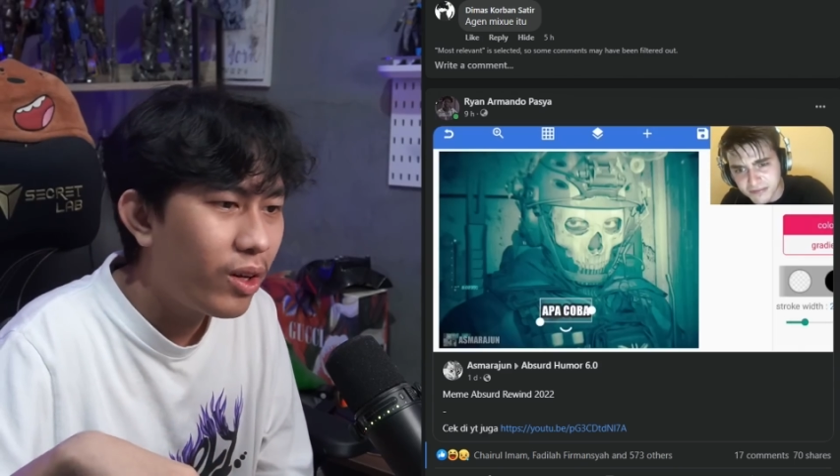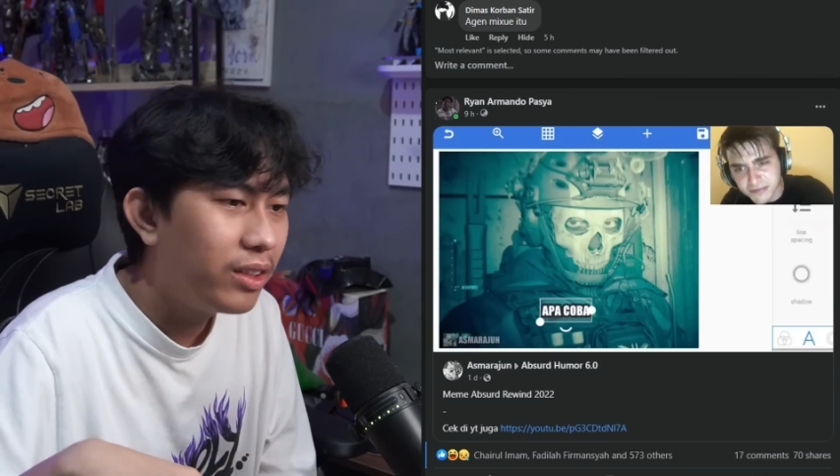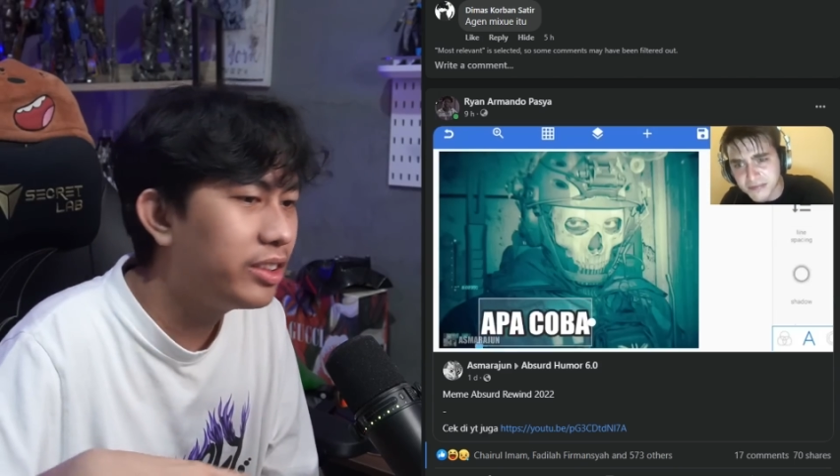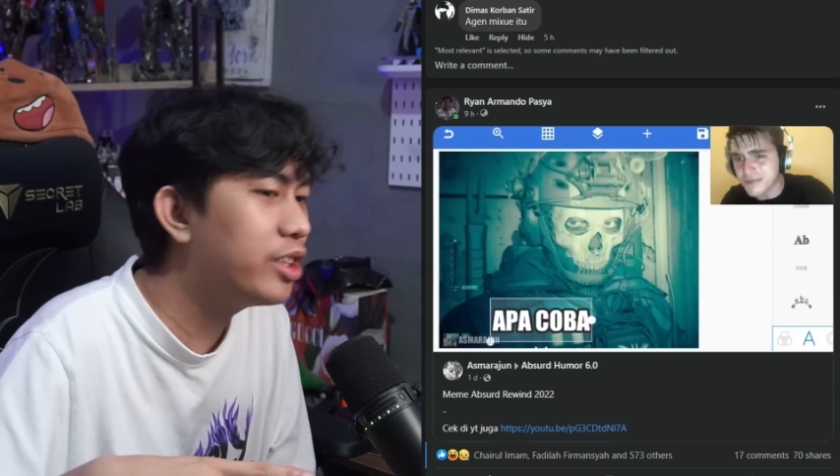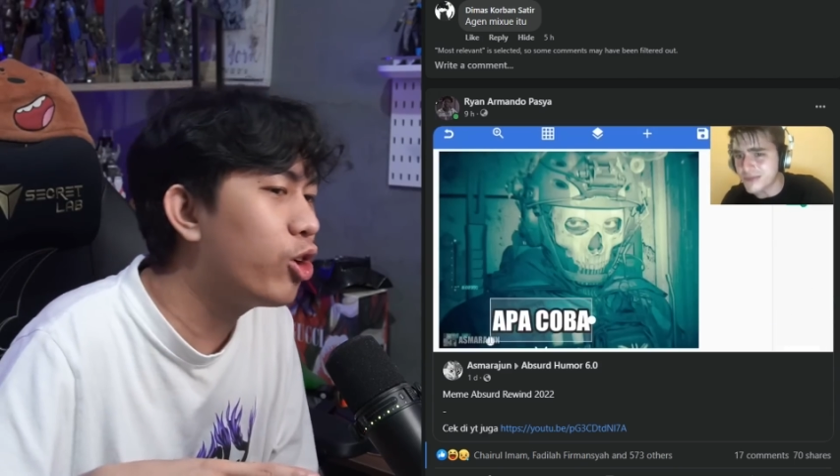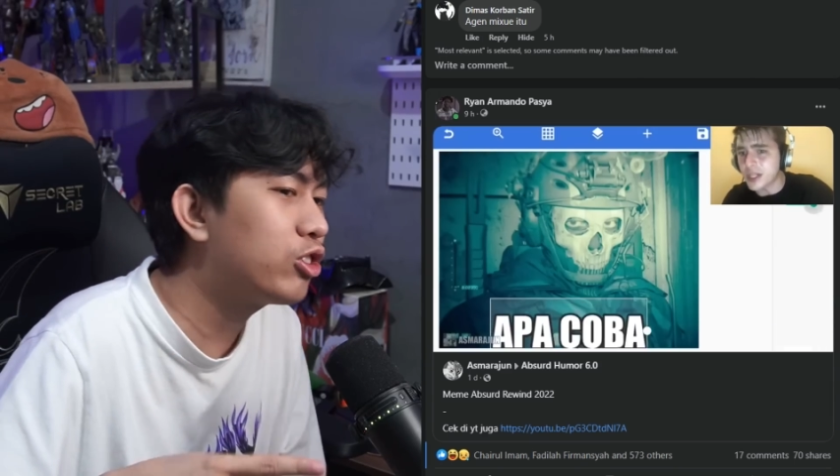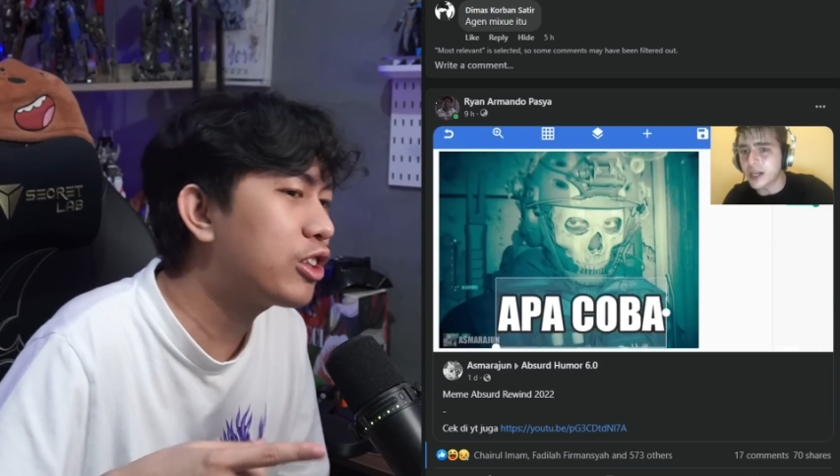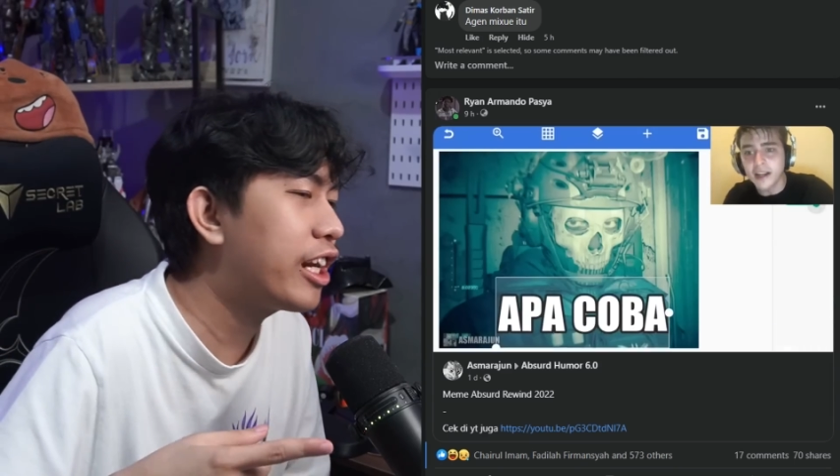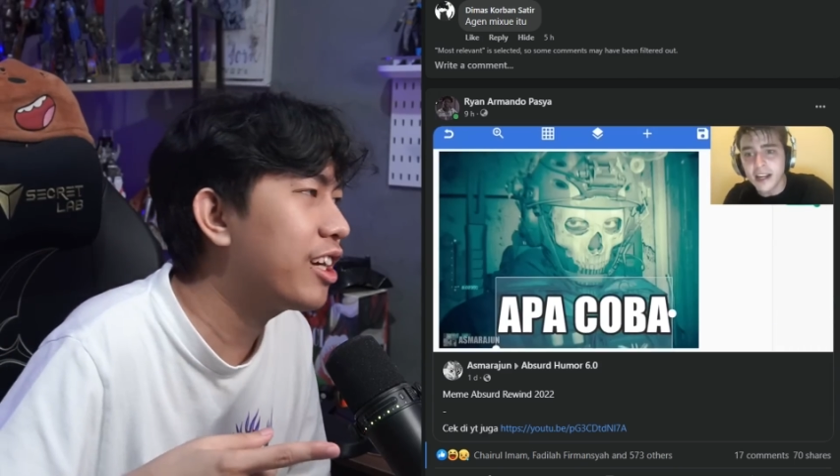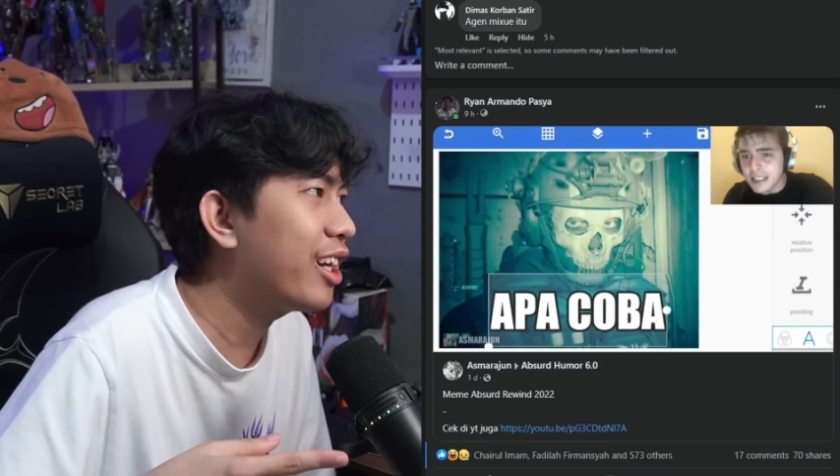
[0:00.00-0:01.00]
si Ghost
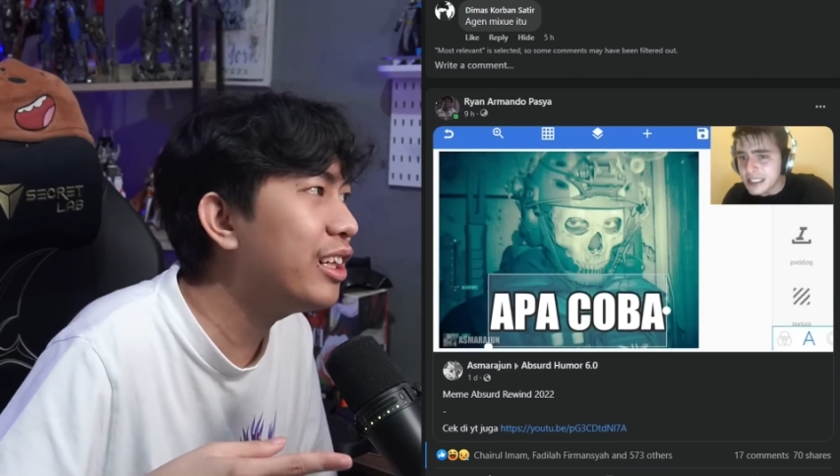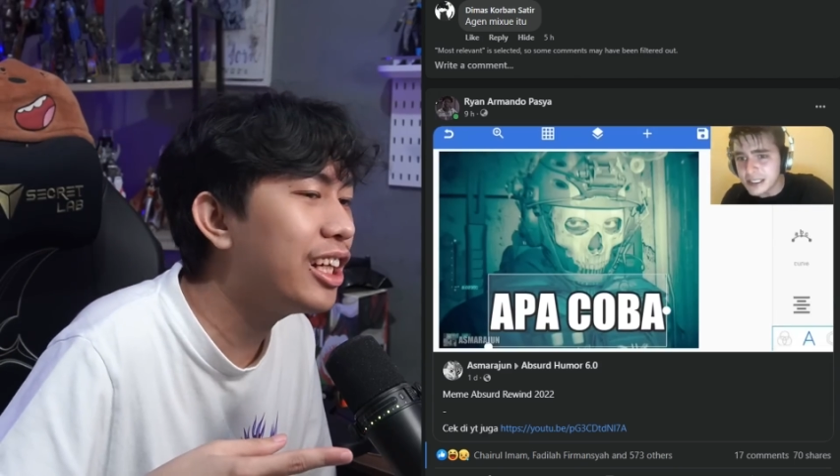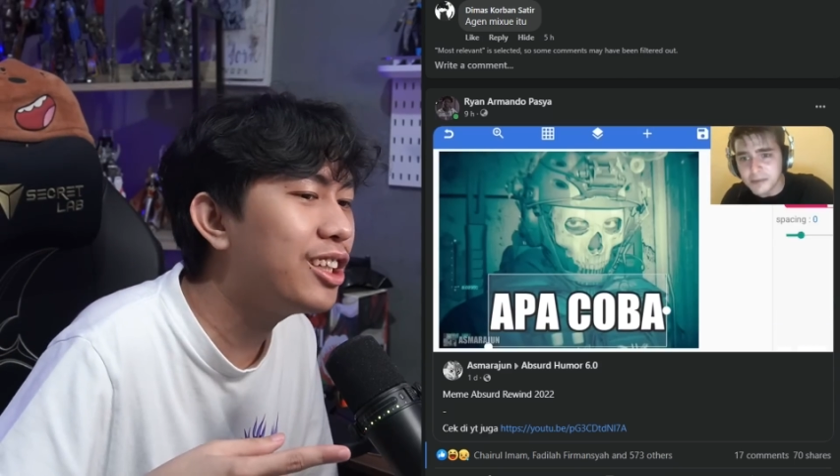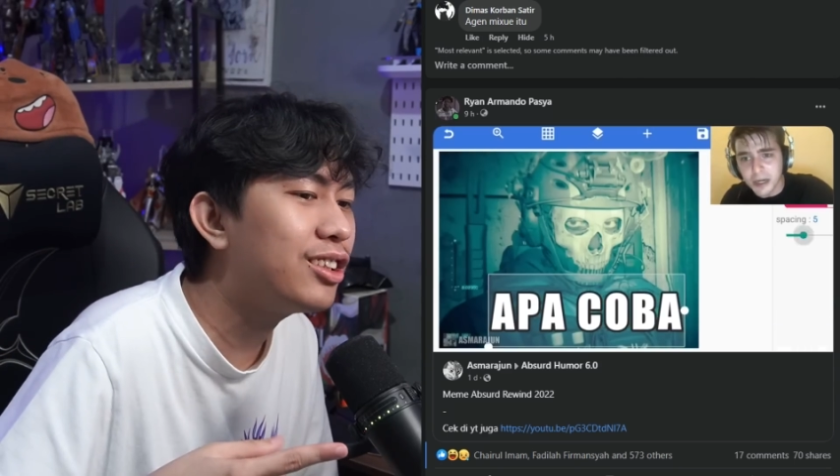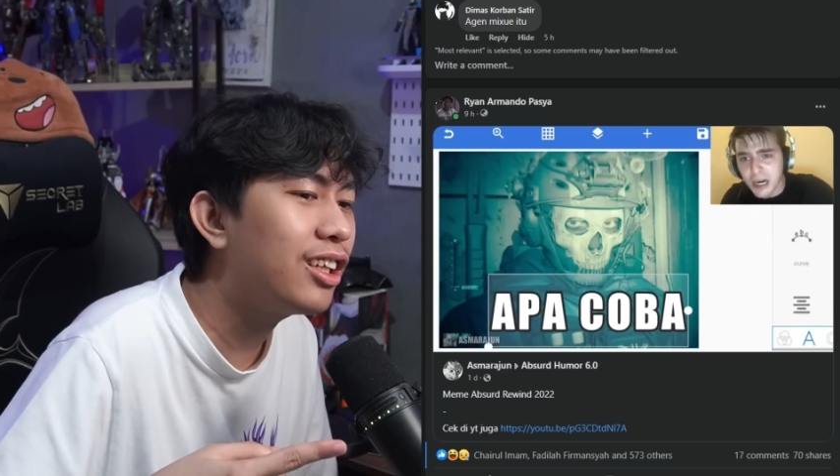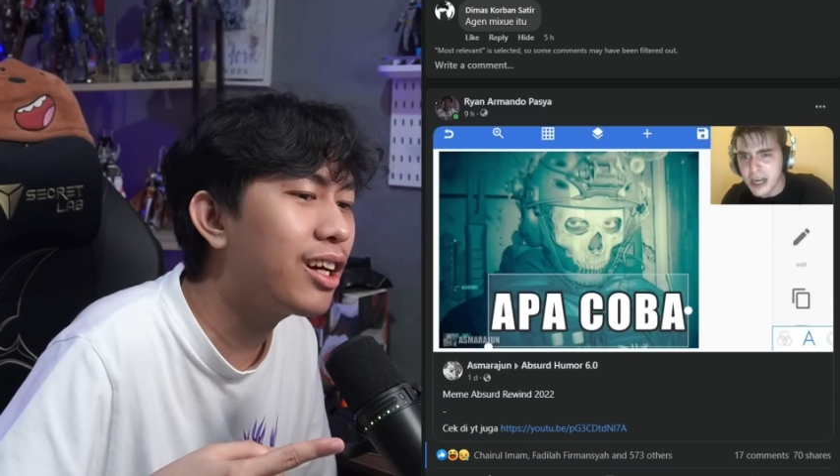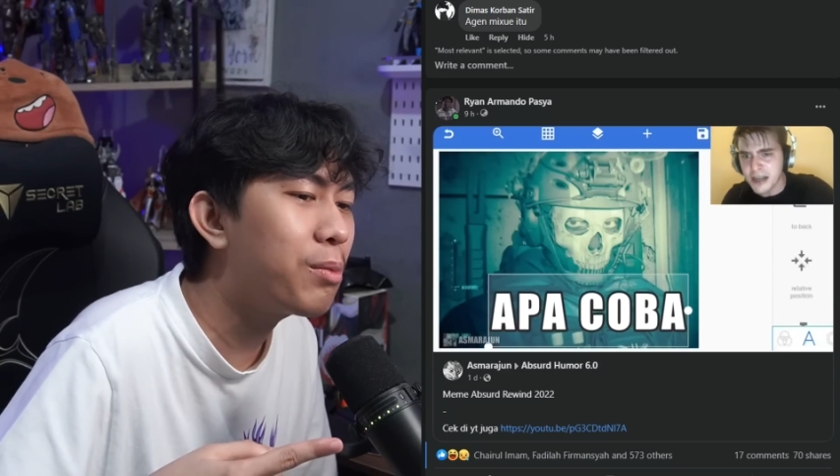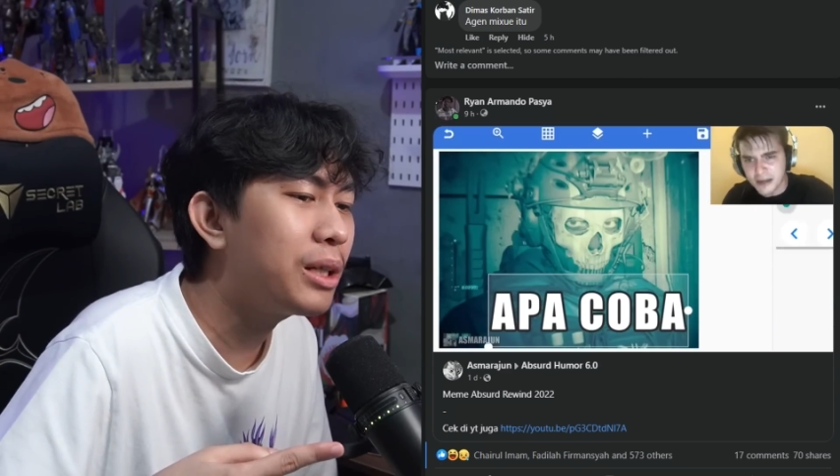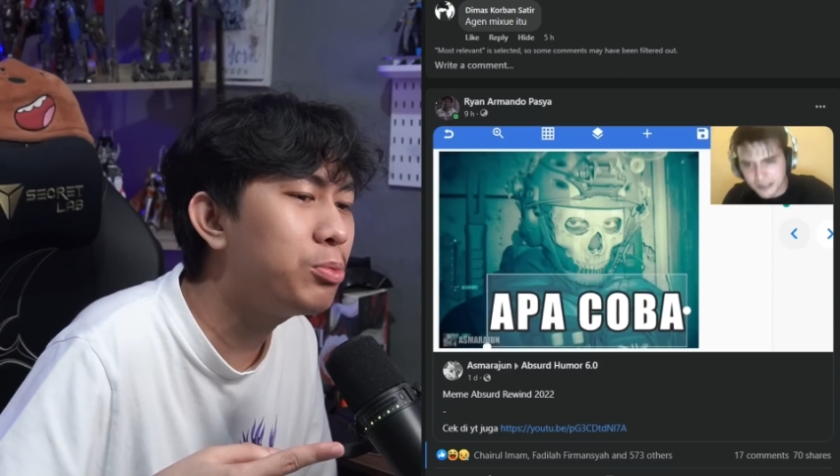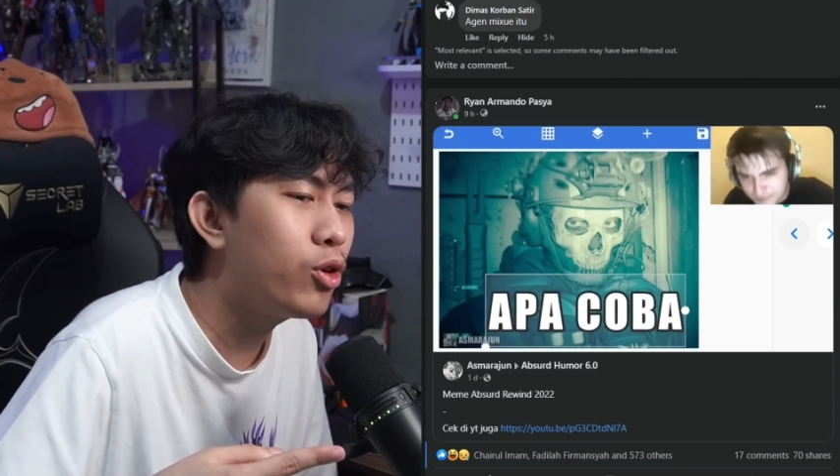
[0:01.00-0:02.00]
keren-keren jadi
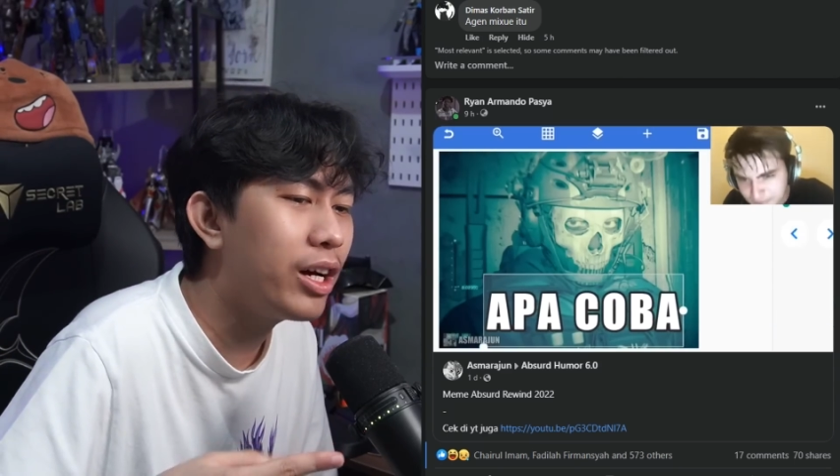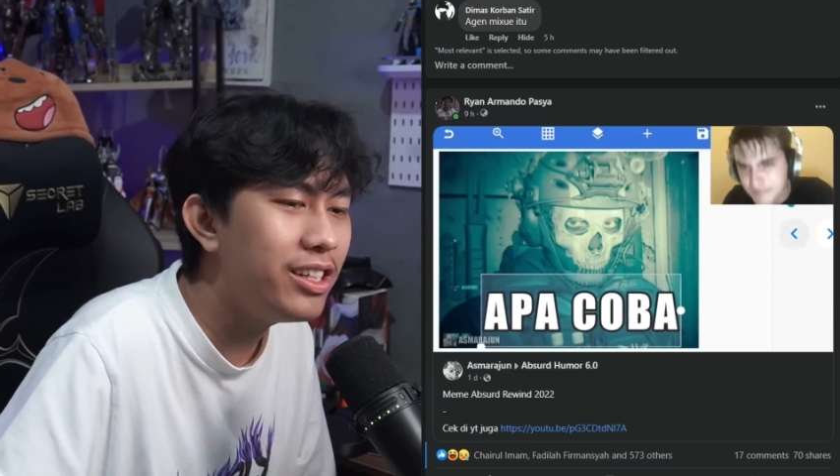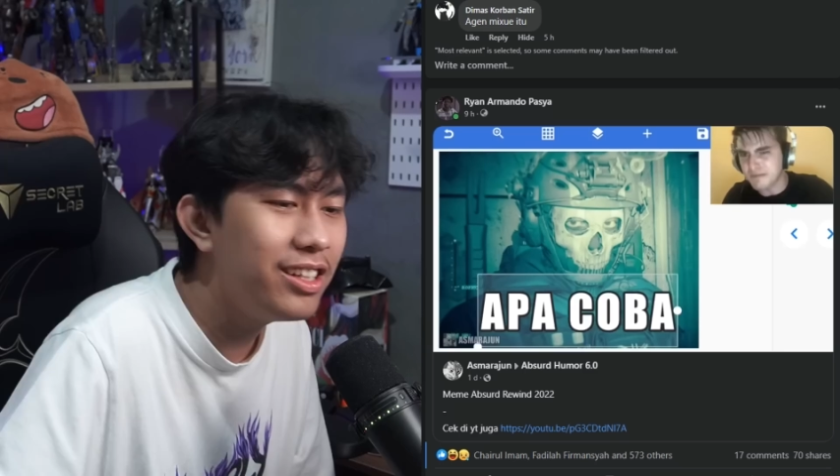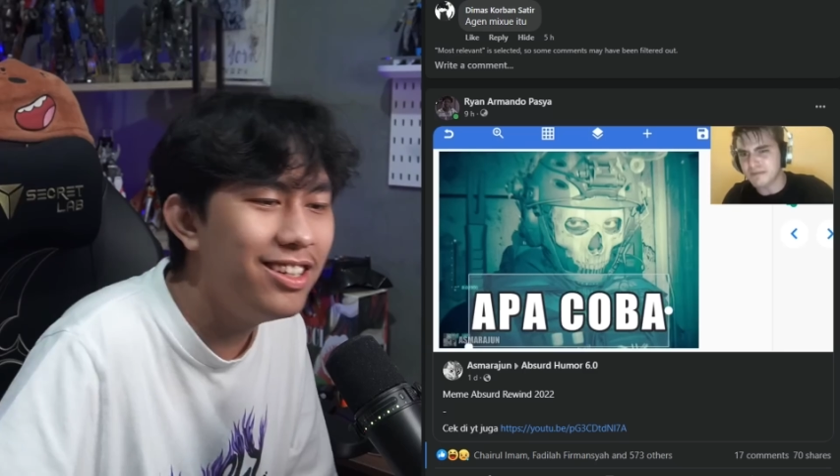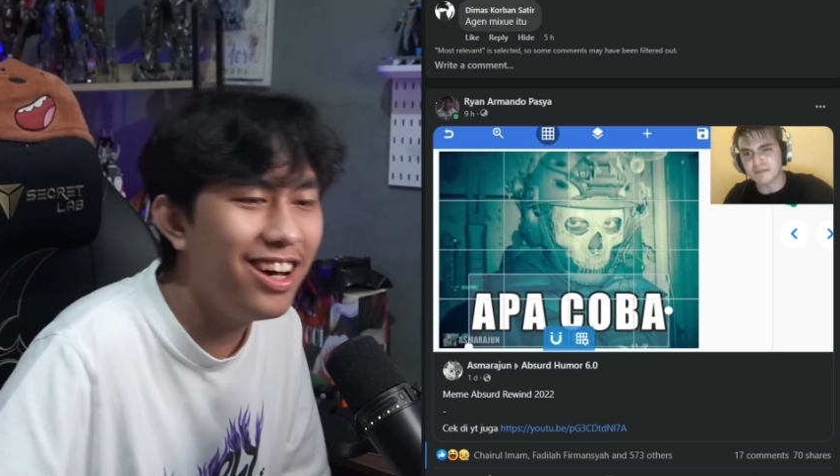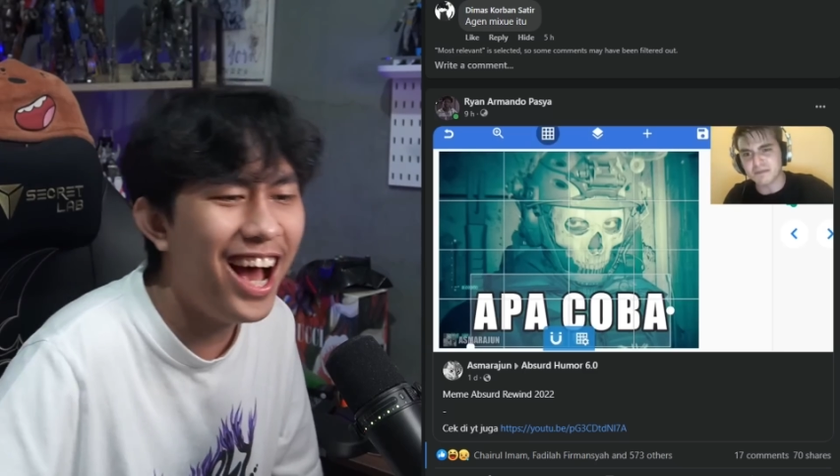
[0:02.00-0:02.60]
stiker Facebook anjing.